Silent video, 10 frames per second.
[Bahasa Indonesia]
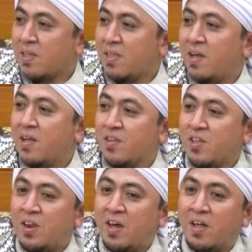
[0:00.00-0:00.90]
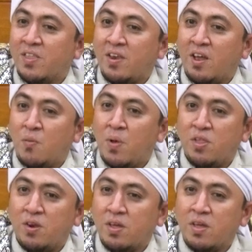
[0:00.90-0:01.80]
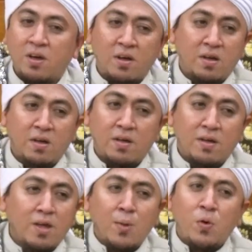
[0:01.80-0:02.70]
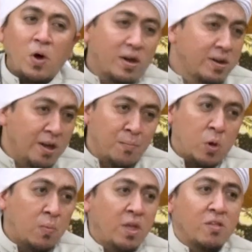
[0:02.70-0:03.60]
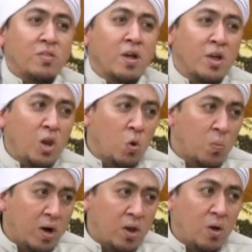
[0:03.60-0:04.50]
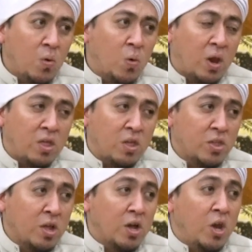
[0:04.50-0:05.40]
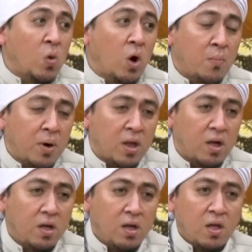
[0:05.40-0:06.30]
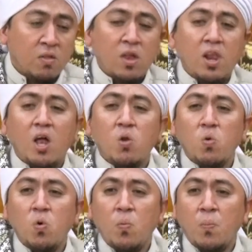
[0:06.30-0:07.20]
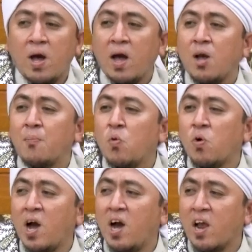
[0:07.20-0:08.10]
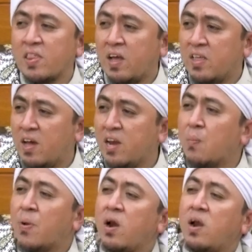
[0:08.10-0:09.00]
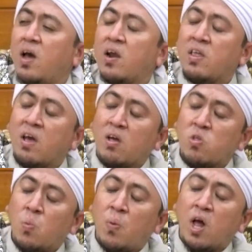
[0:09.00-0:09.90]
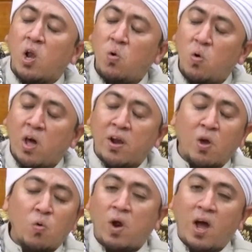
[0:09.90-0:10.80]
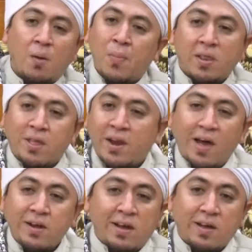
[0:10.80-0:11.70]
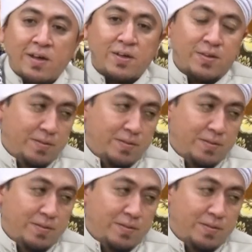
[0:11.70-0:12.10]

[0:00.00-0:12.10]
Katanya Sayyidina Hasan Al-Basri, ya Ibnu Adam, Adam yastakillu malahu wa la yastakillu amalah. Selalu menganggap kurang hartanya, tidak pernah dia itu mengeluh karena kurang amalnya, tidak ada.